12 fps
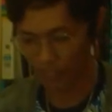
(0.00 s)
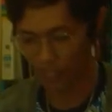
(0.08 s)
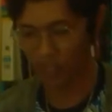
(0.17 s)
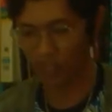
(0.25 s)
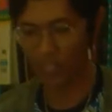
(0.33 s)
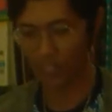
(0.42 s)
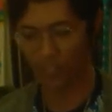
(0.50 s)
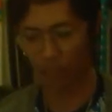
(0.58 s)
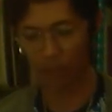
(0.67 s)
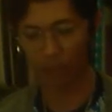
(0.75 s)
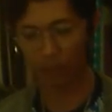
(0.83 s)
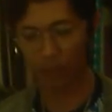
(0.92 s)
pastor yang
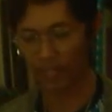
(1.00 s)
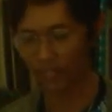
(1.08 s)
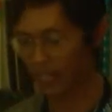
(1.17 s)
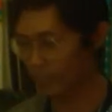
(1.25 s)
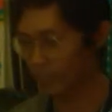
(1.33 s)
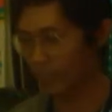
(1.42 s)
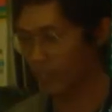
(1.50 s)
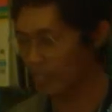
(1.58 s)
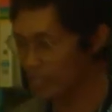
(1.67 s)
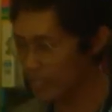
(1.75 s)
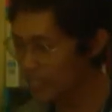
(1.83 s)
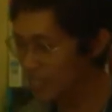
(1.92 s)
terhormat dan
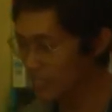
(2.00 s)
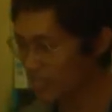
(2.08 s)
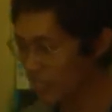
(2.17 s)
terkasih